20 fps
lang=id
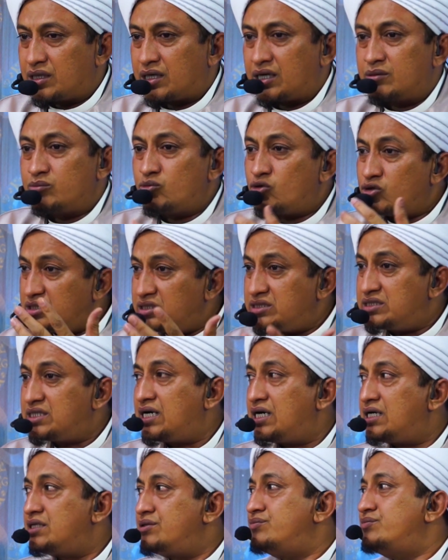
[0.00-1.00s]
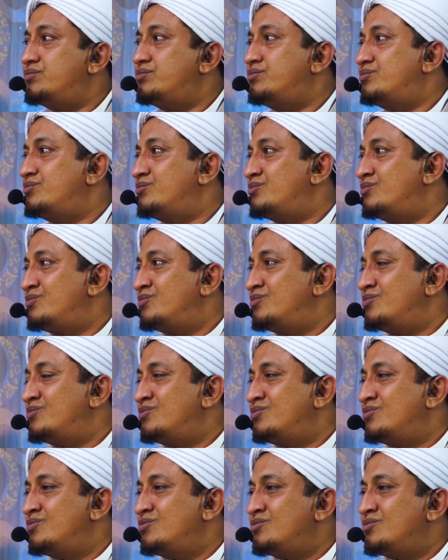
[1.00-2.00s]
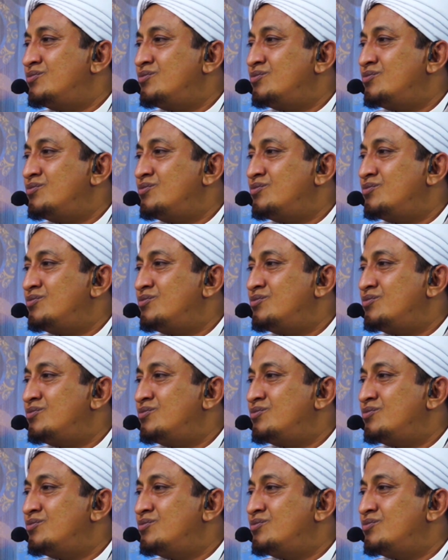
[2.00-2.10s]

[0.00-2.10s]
dengan mukjizat. Nah.